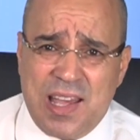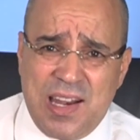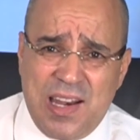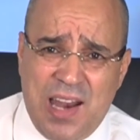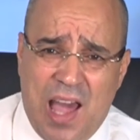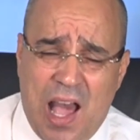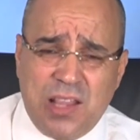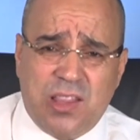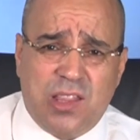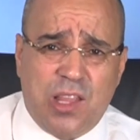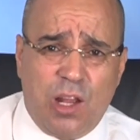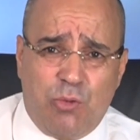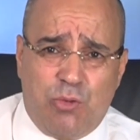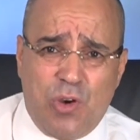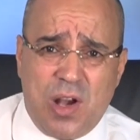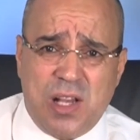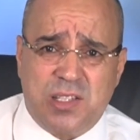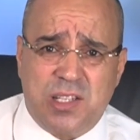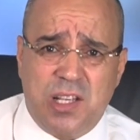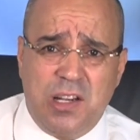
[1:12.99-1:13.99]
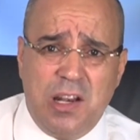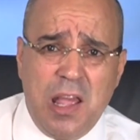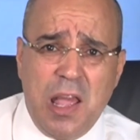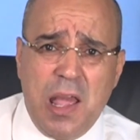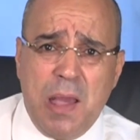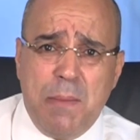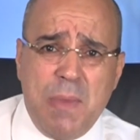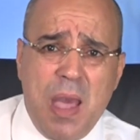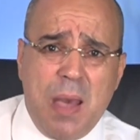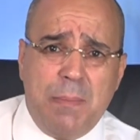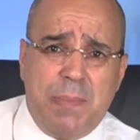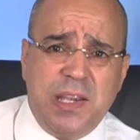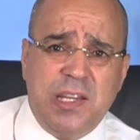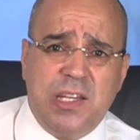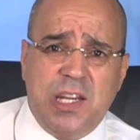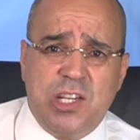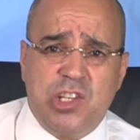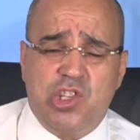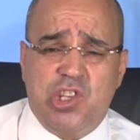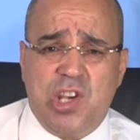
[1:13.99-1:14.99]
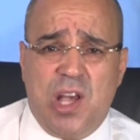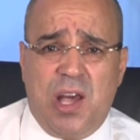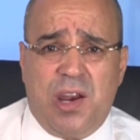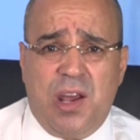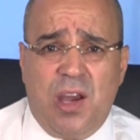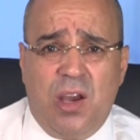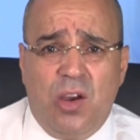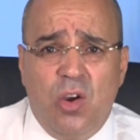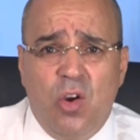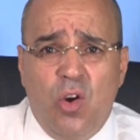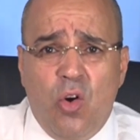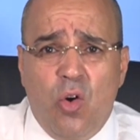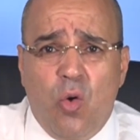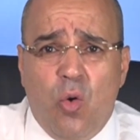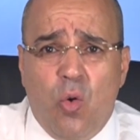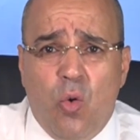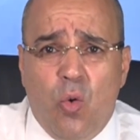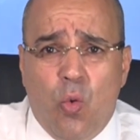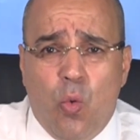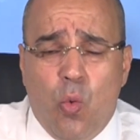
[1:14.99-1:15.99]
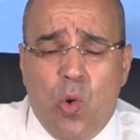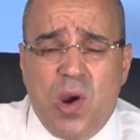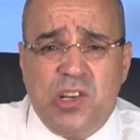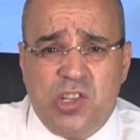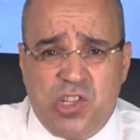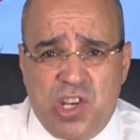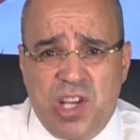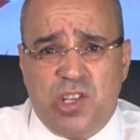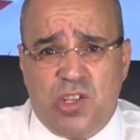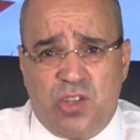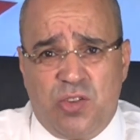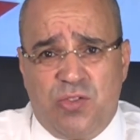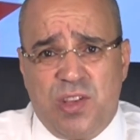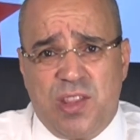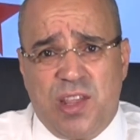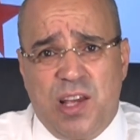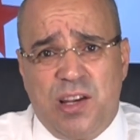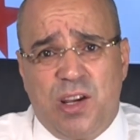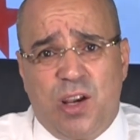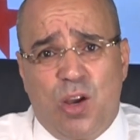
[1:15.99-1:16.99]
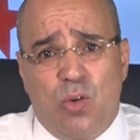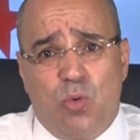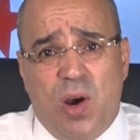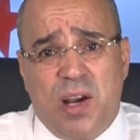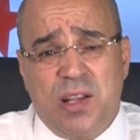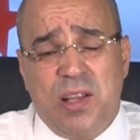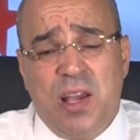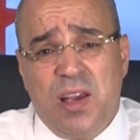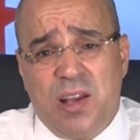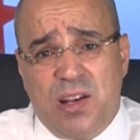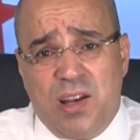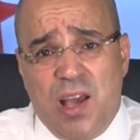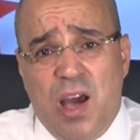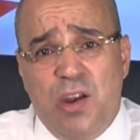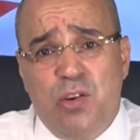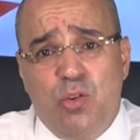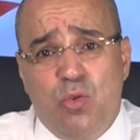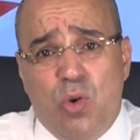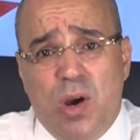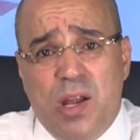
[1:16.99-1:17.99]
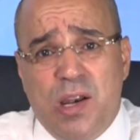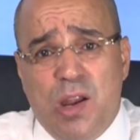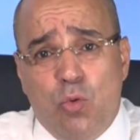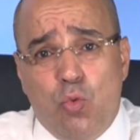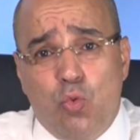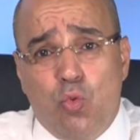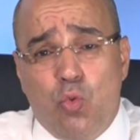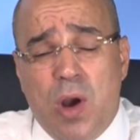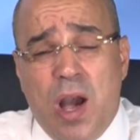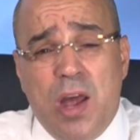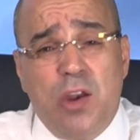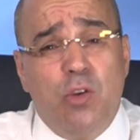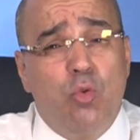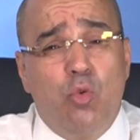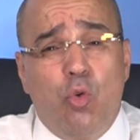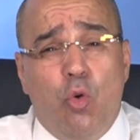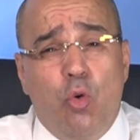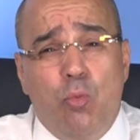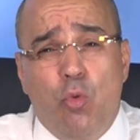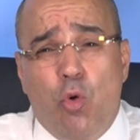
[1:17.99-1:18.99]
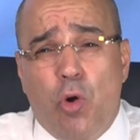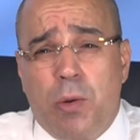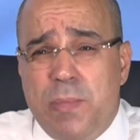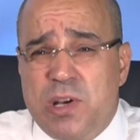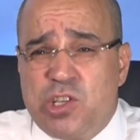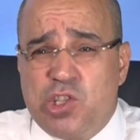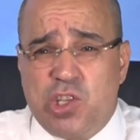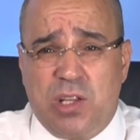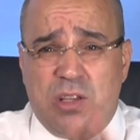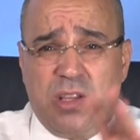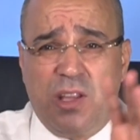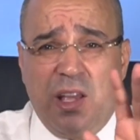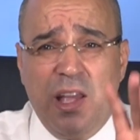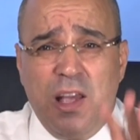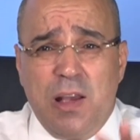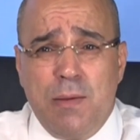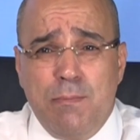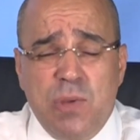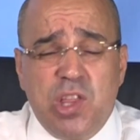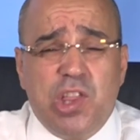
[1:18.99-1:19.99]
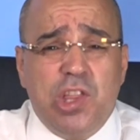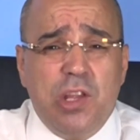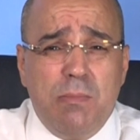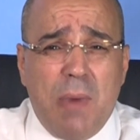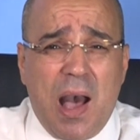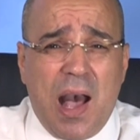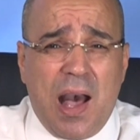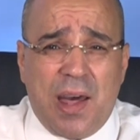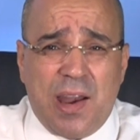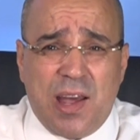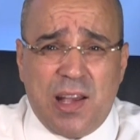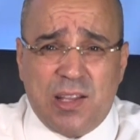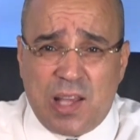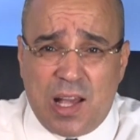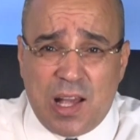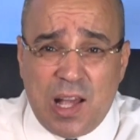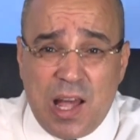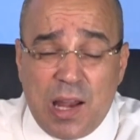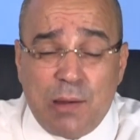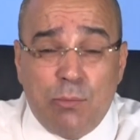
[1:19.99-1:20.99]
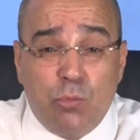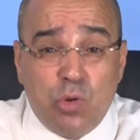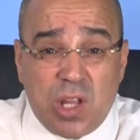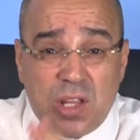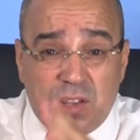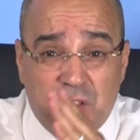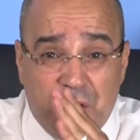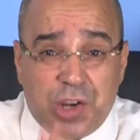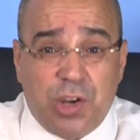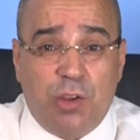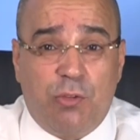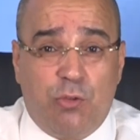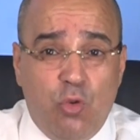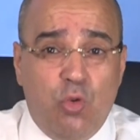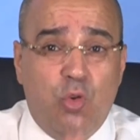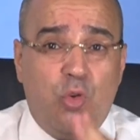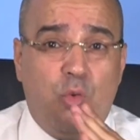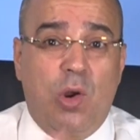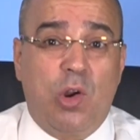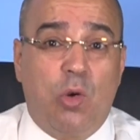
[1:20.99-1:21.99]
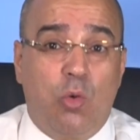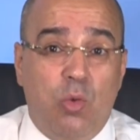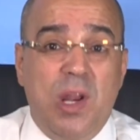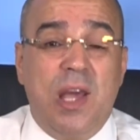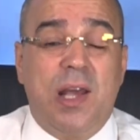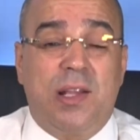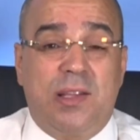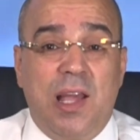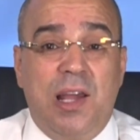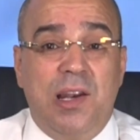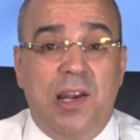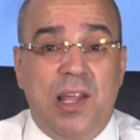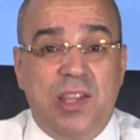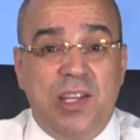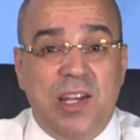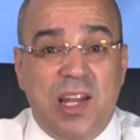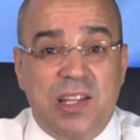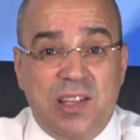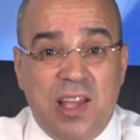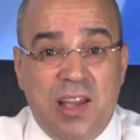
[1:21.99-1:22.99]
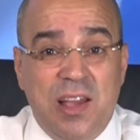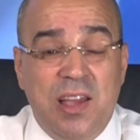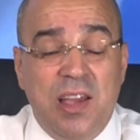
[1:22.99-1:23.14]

الحد الفاصل ما بين الشارع والجيش في ذلك الوقت لأنه لو أن الأمور مشت مثل ما أرادها المتطرفون والغلاة الذين